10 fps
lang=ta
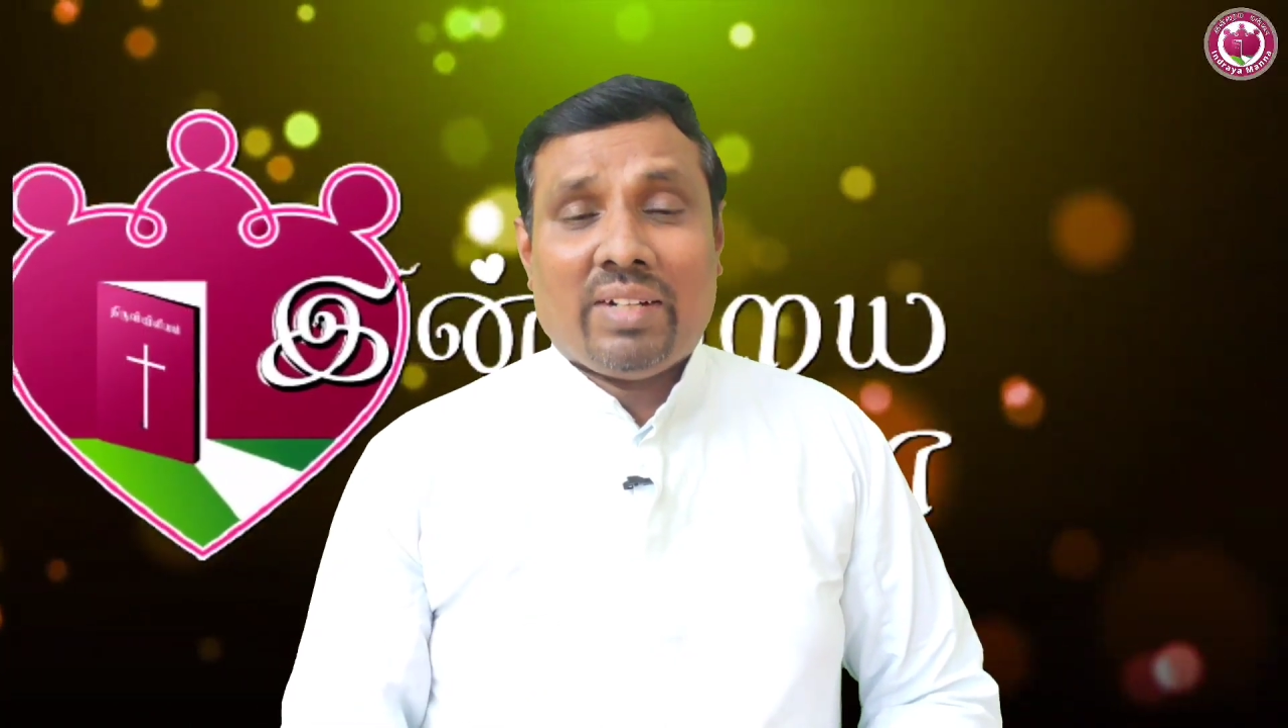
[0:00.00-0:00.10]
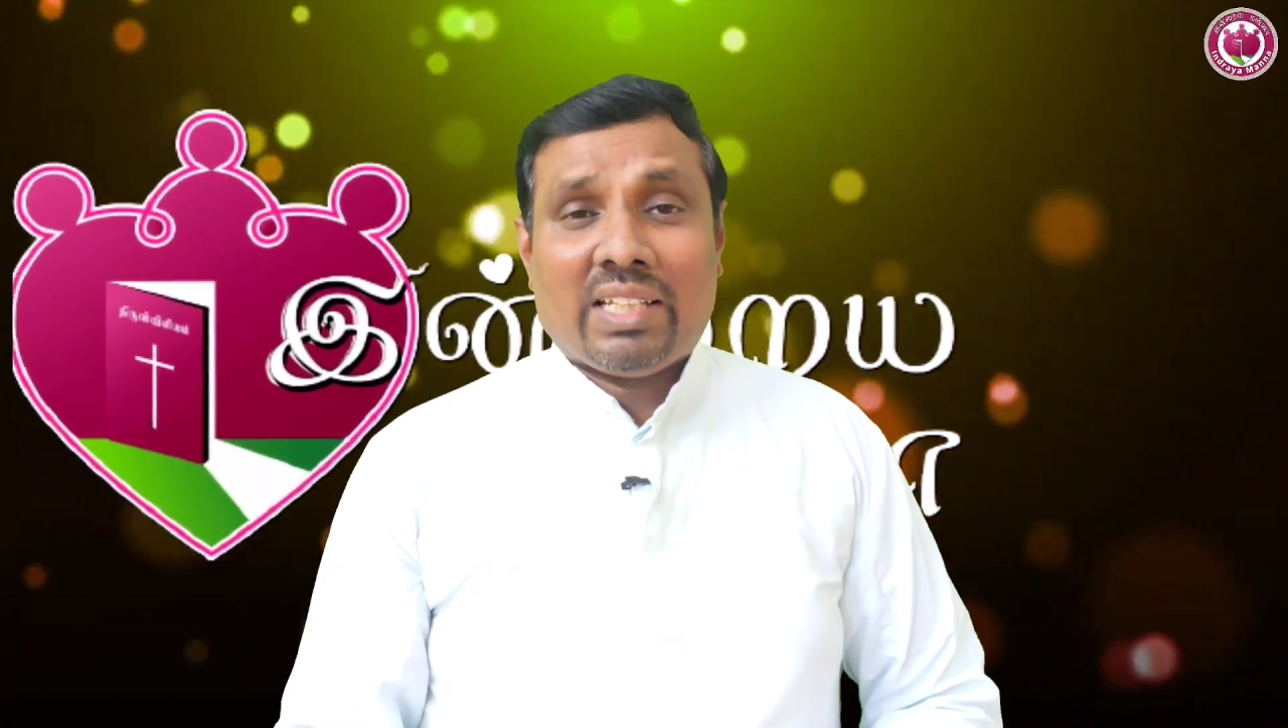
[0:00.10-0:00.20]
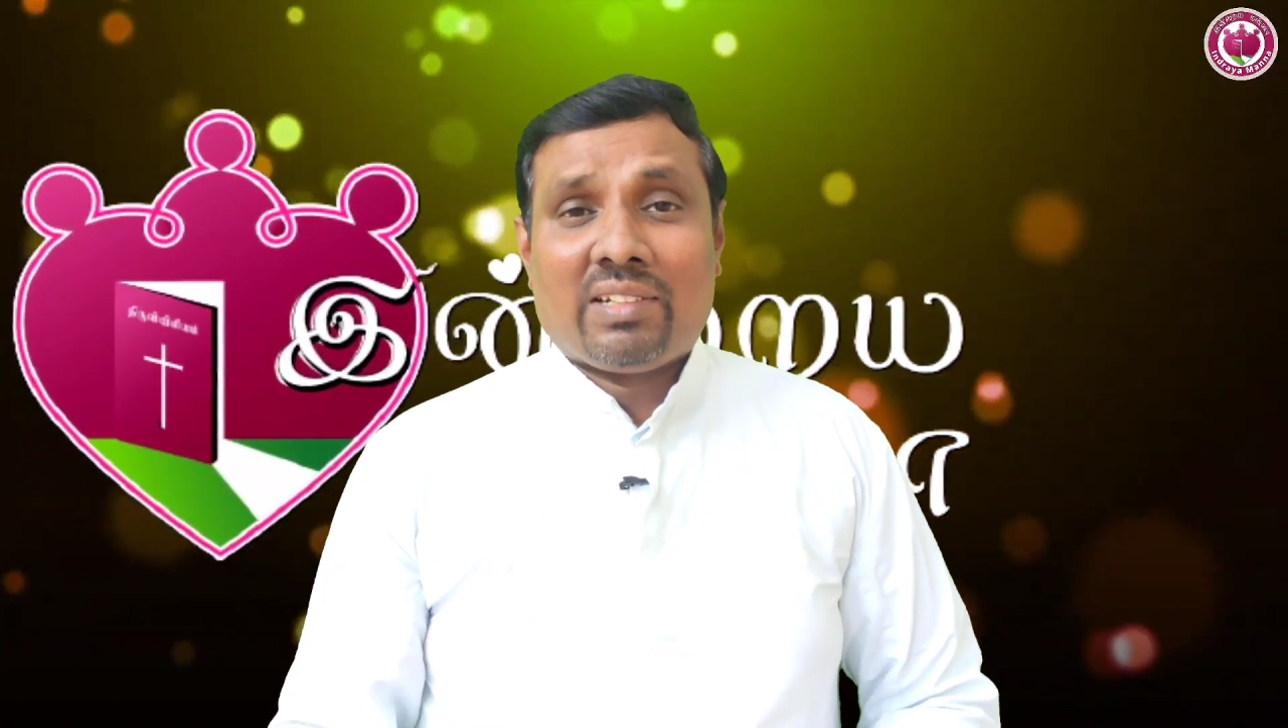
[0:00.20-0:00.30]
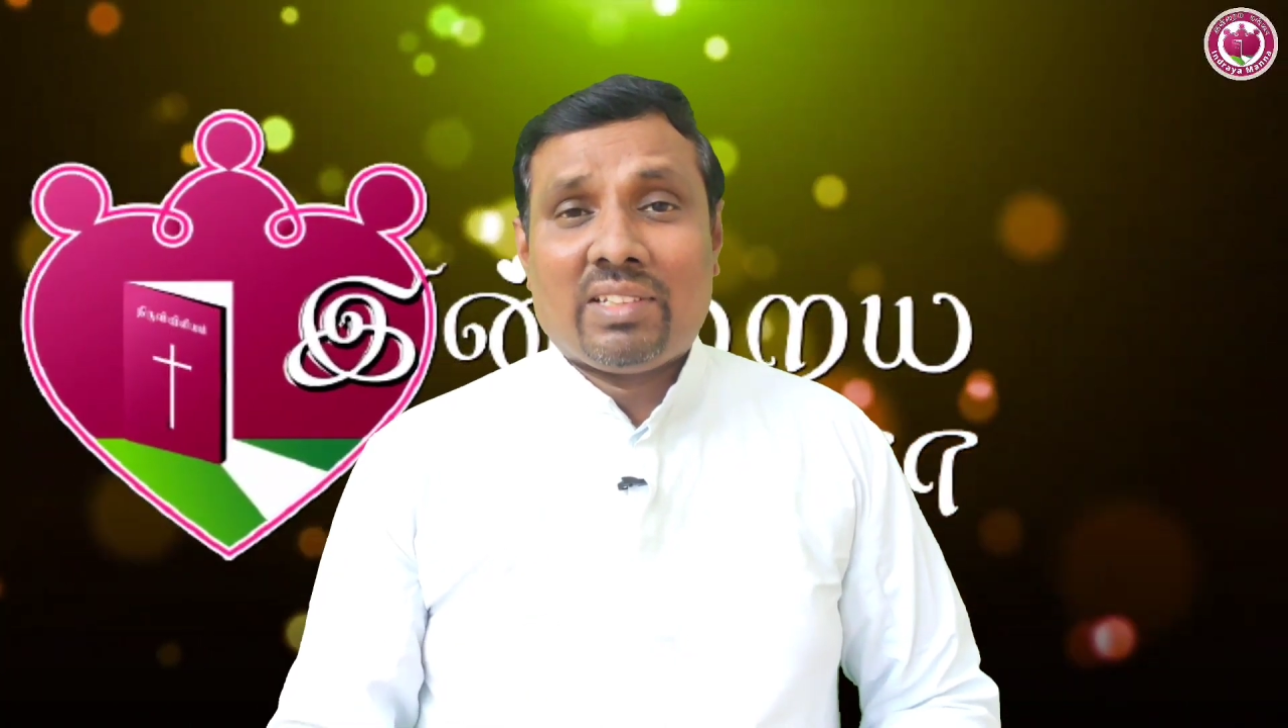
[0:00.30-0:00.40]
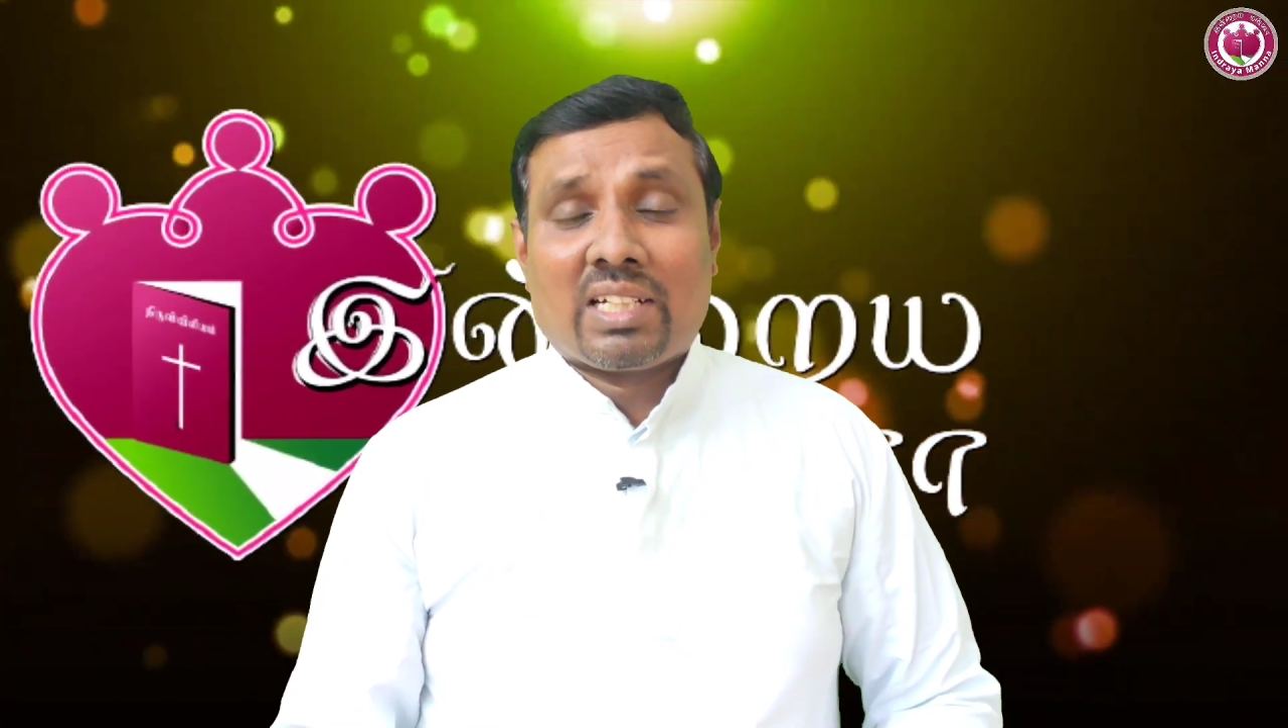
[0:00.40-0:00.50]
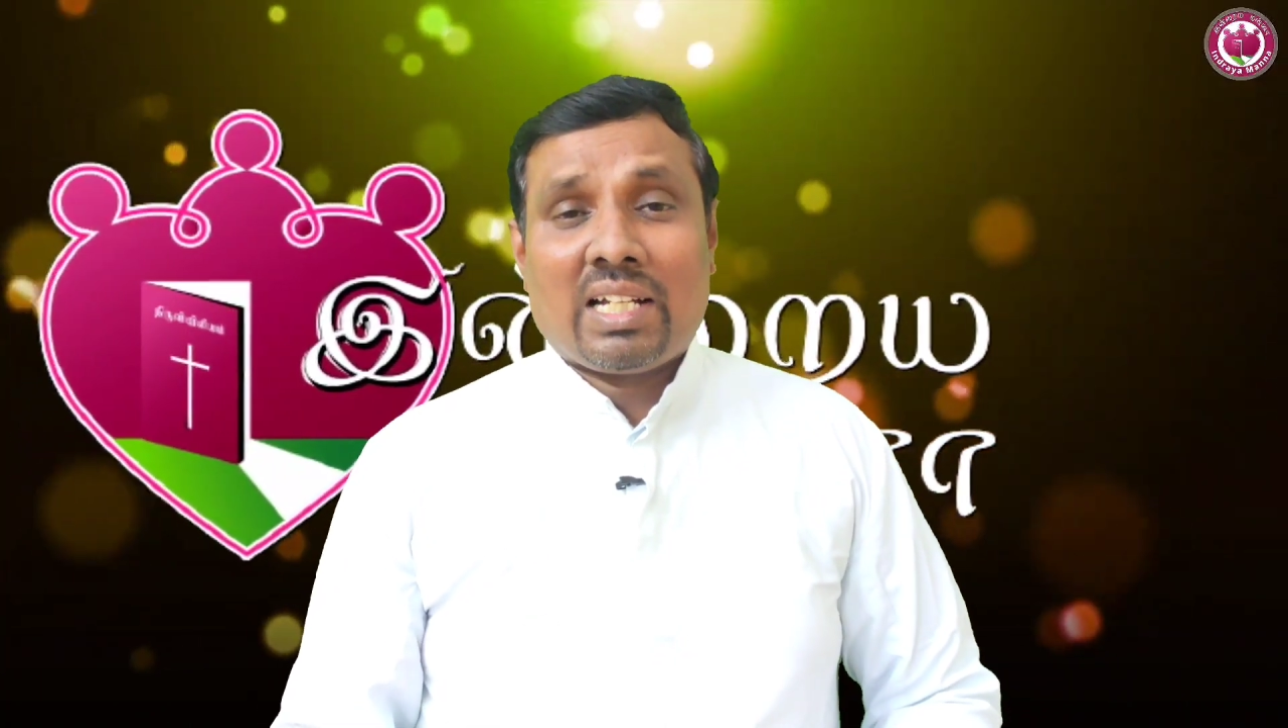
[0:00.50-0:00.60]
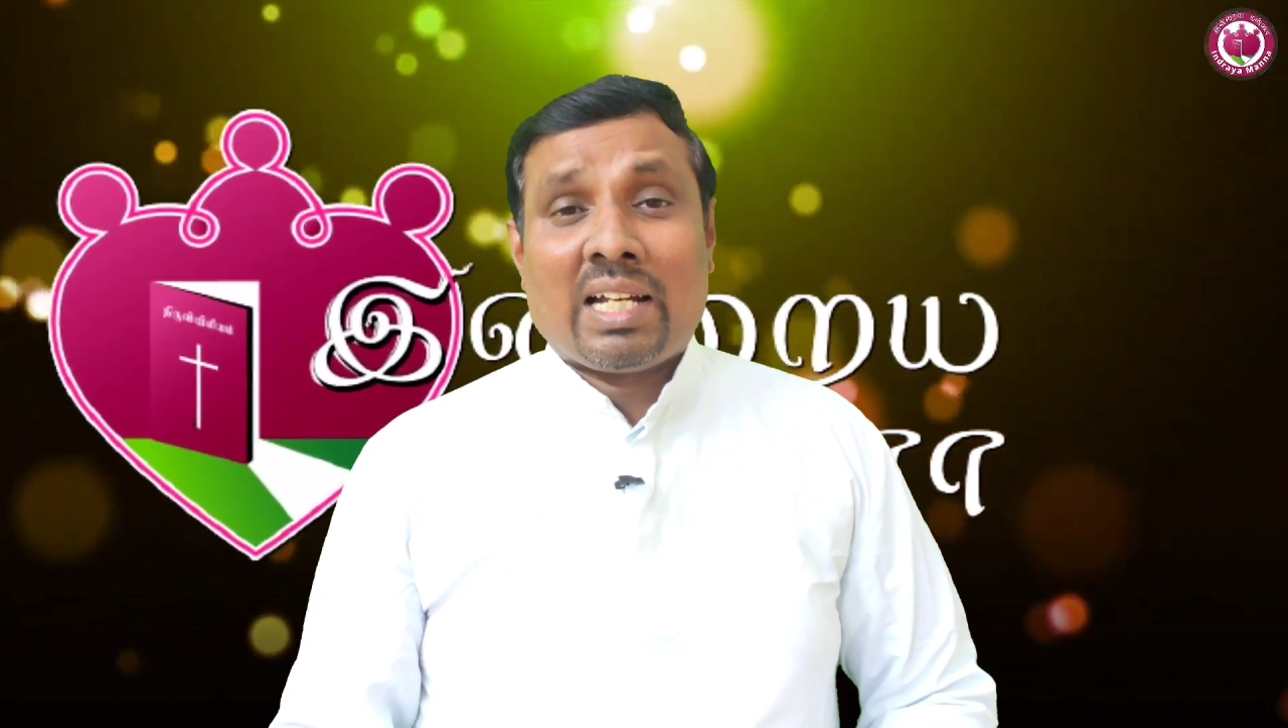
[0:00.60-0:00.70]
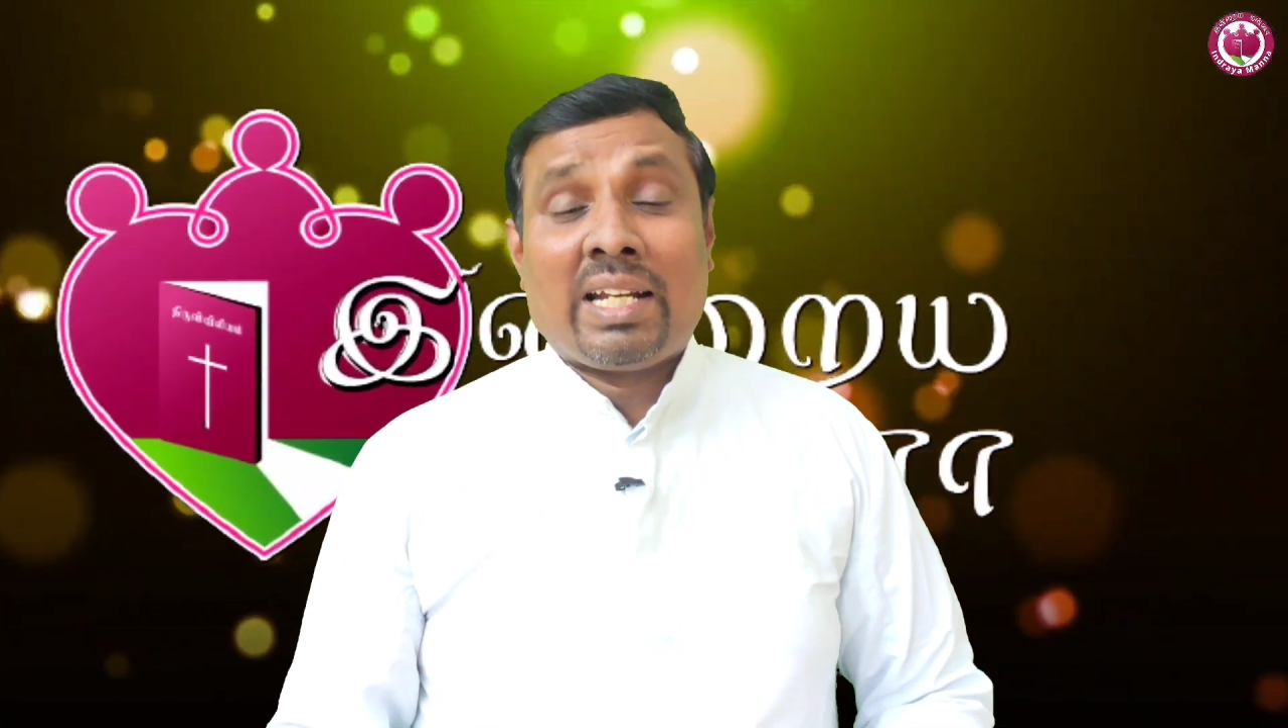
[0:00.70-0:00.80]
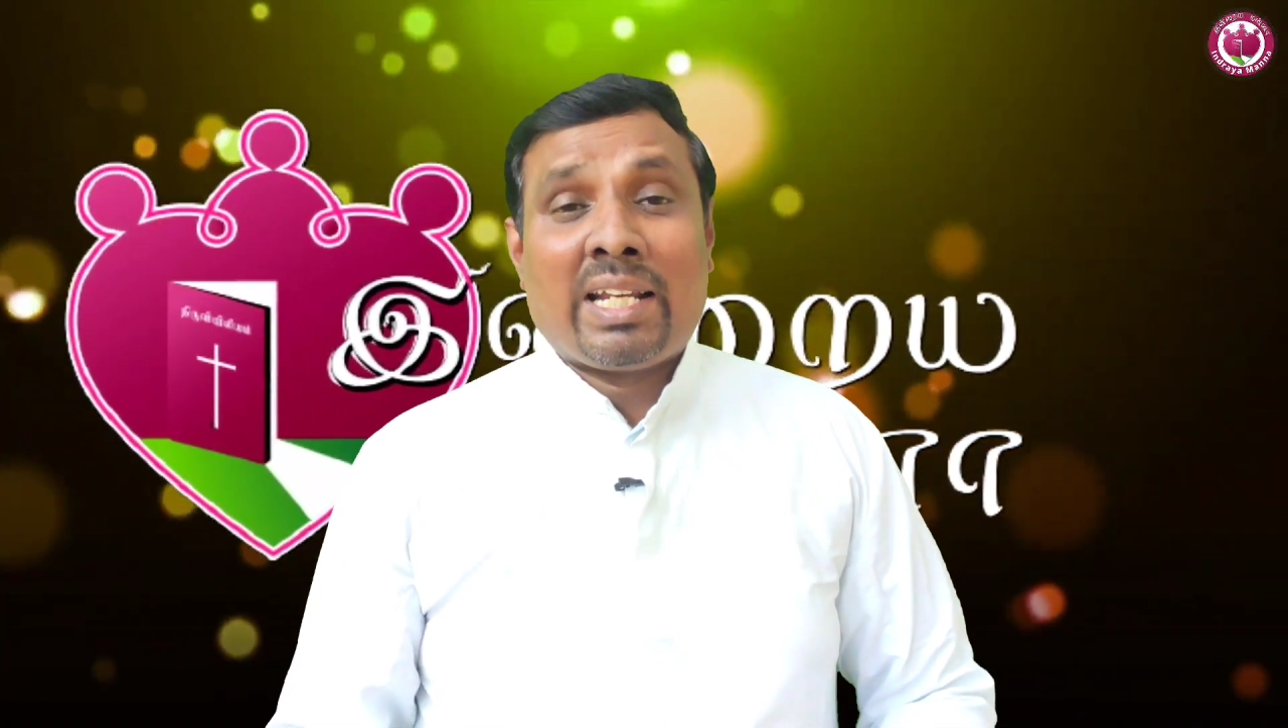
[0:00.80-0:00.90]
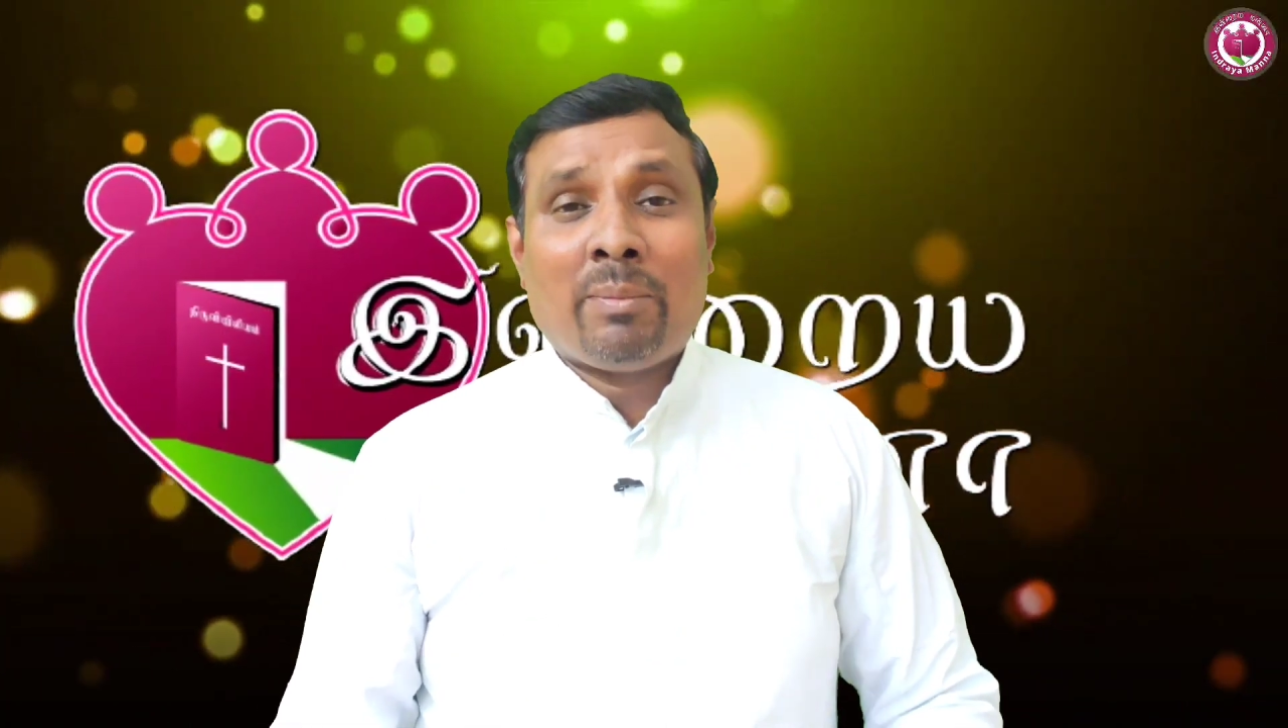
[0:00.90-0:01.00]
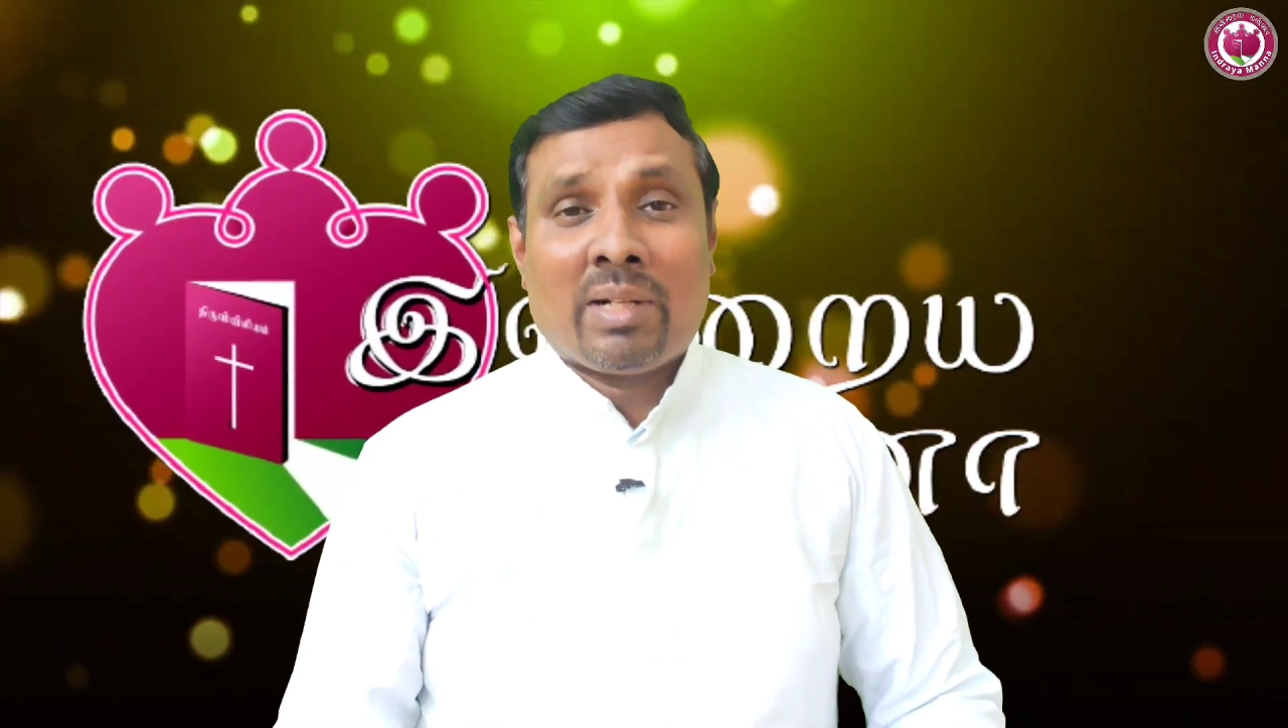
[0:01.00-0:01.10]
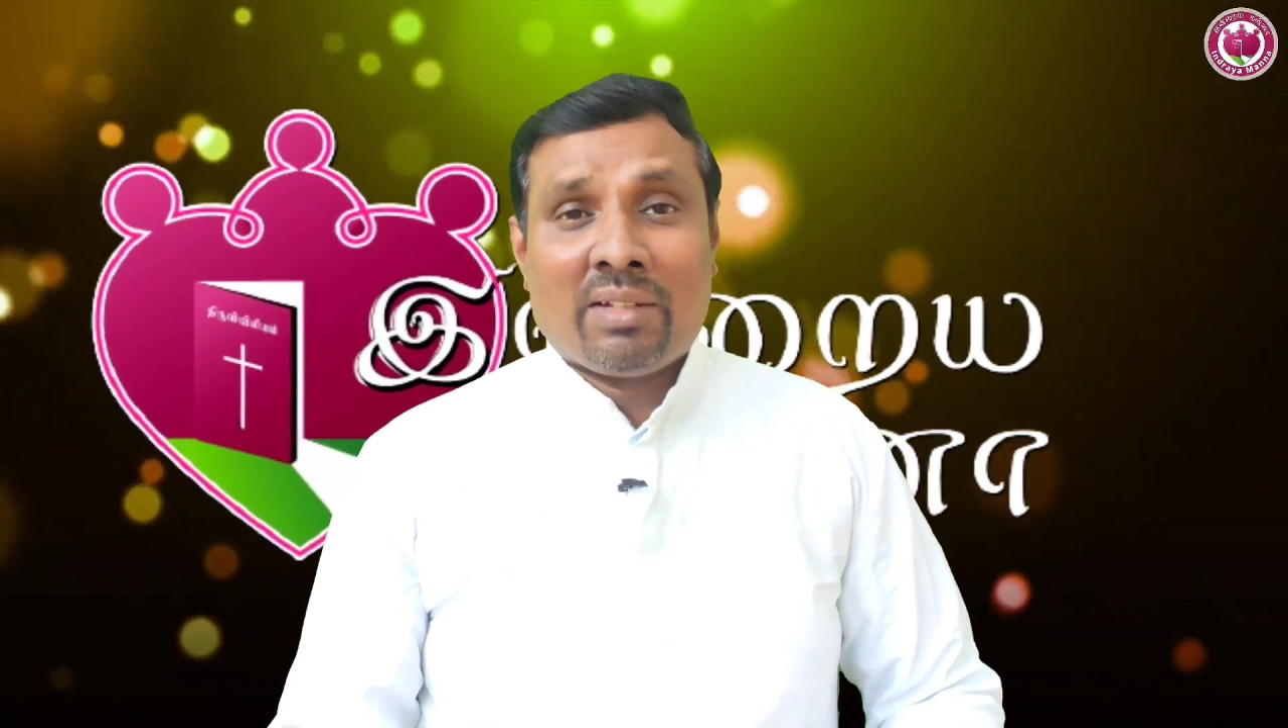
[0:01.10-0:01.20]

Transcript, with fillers: ஃபாதர் வந்திருக்காங்க இன்றைய